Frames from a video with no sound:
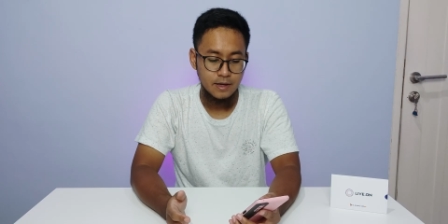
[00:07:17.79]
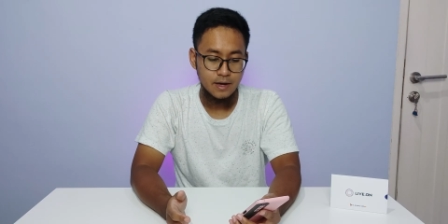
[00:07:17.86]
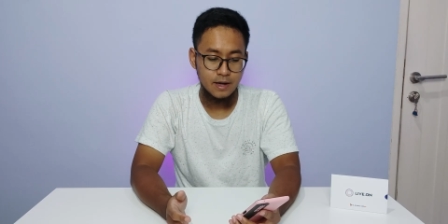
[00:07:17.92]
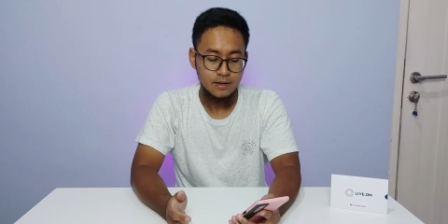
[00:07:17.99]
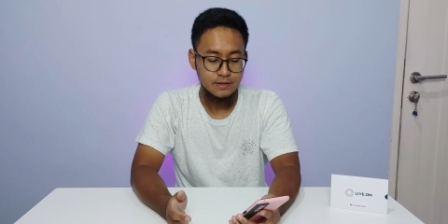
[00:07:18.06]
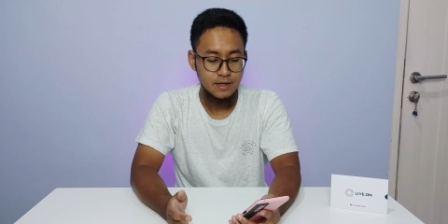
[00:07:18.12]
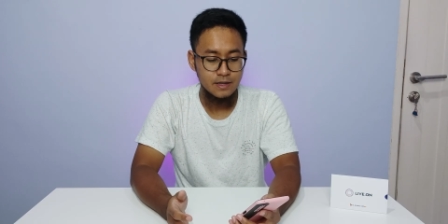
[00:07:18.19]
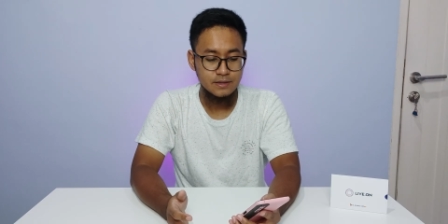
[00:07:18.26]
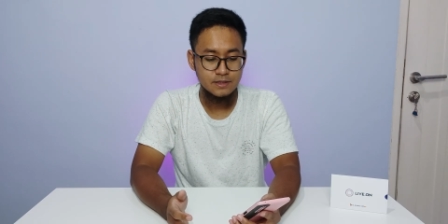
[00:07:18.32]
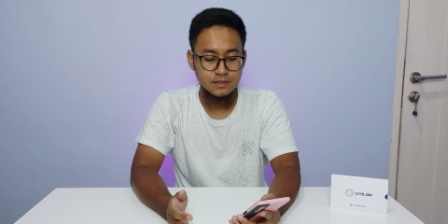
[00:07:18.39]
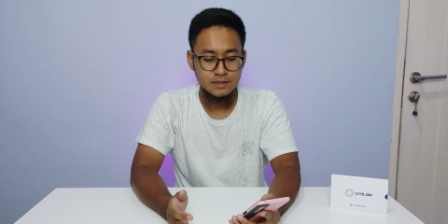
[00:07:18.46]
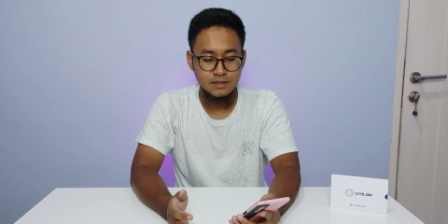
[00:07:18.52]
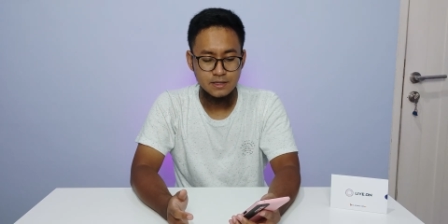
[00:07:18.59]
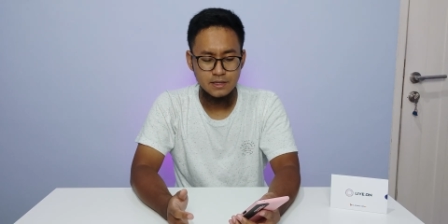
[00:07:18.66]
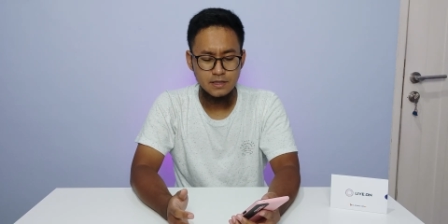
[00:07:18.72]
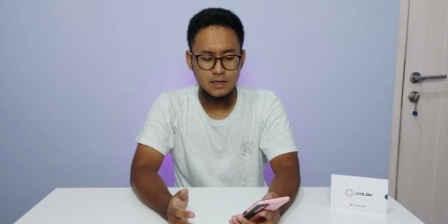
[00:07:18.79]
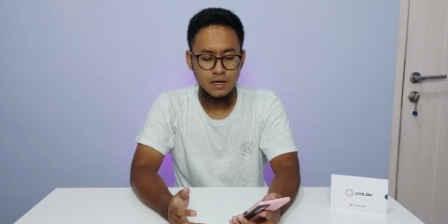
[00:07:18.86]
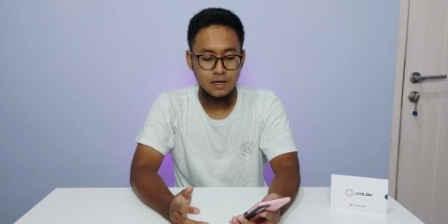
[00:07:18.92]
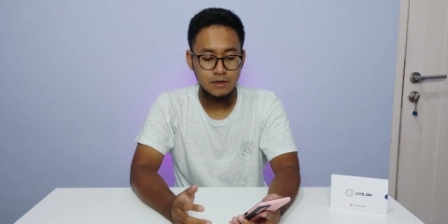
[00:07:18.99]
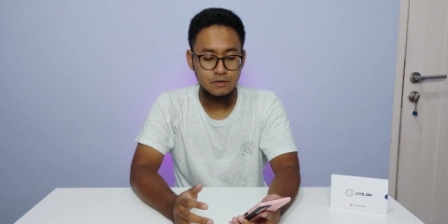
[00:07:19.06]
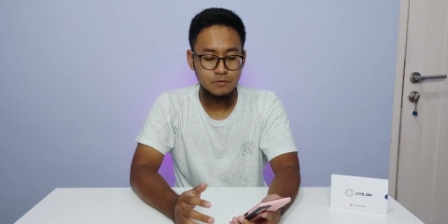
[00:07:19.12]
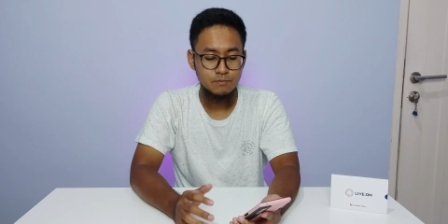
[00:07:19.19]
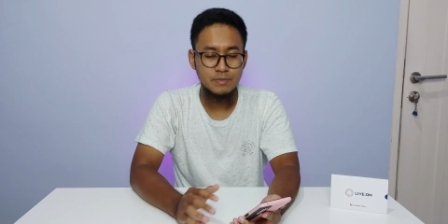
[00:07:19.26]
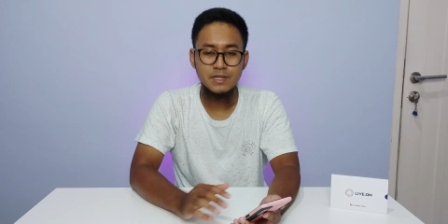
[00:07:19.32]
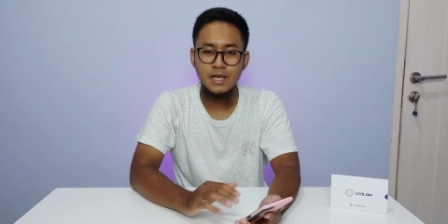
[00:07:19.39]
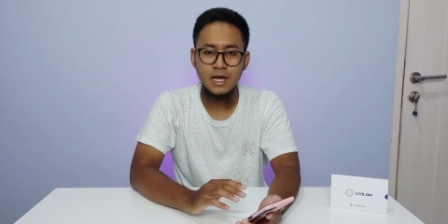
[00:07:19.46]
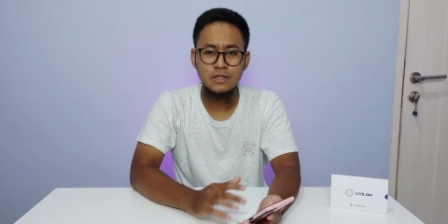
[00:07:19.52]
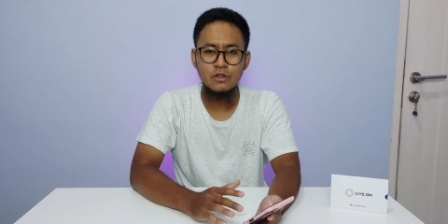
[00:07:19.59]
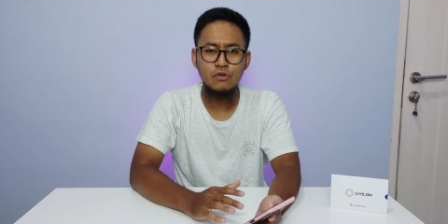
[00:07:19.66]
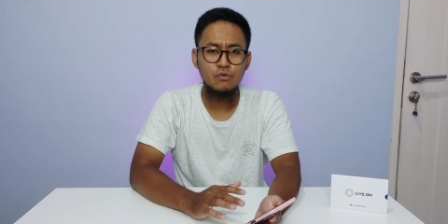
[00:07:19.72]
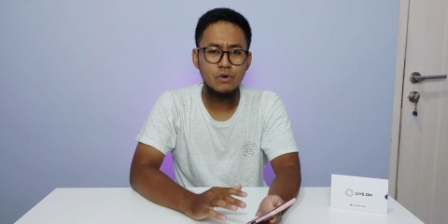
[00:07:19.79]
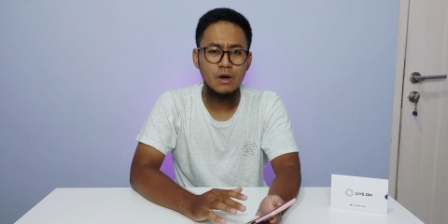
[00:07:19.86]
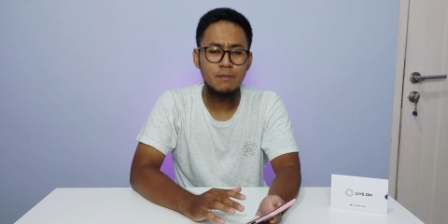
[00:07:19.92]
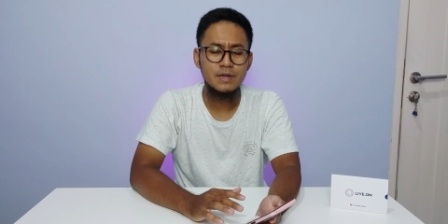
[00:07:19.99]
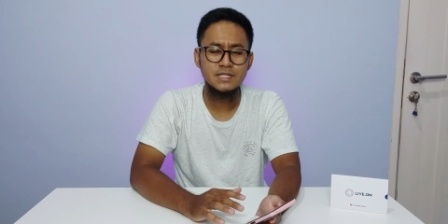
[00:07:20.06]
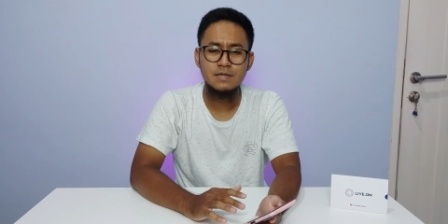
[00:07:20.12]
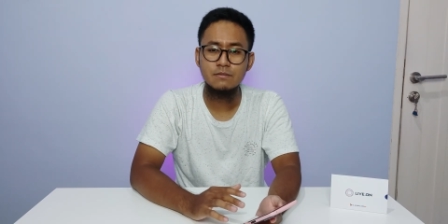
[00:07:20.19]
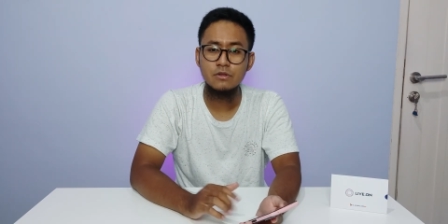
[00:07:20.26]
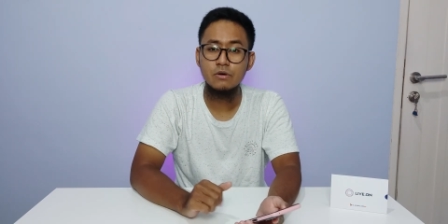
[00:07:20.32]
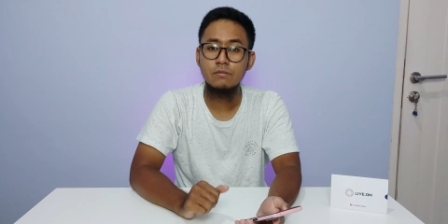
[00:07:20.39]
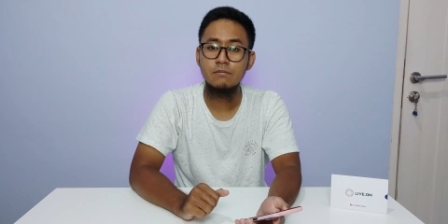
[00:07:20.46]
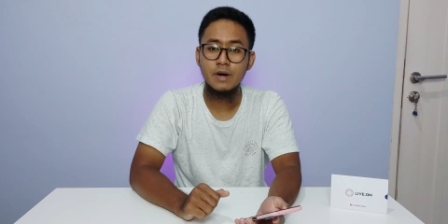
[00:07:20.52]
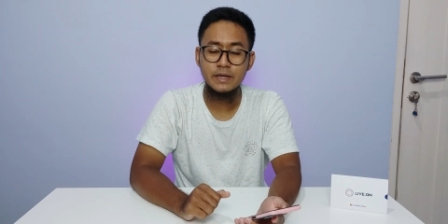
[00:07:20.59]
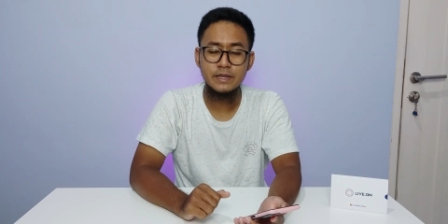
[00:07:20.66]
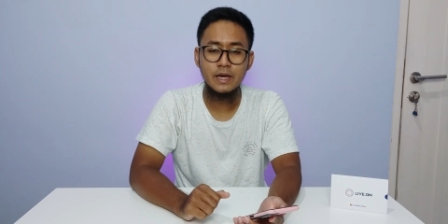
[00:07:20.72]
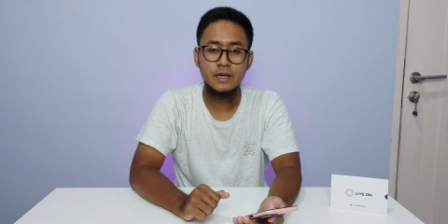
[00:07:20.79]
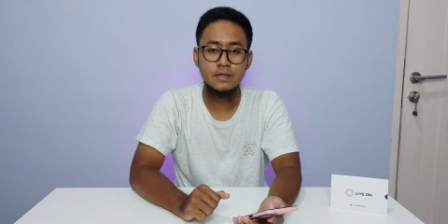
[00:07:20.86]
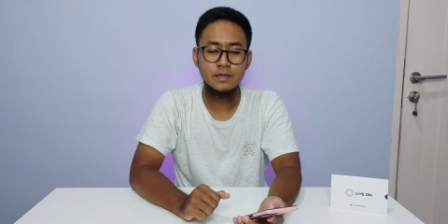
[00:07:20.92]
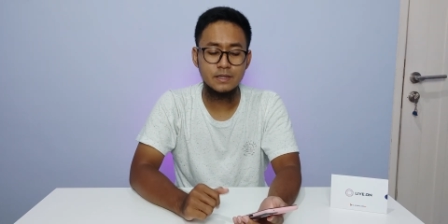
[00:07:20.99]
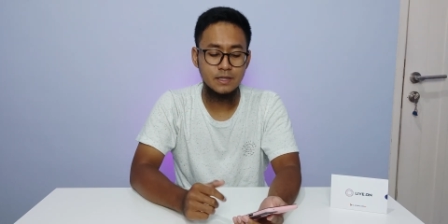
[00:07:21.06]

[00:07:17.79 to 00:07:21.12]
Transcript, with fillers: Karena di sini ya pilihannya juga masih belum banyak.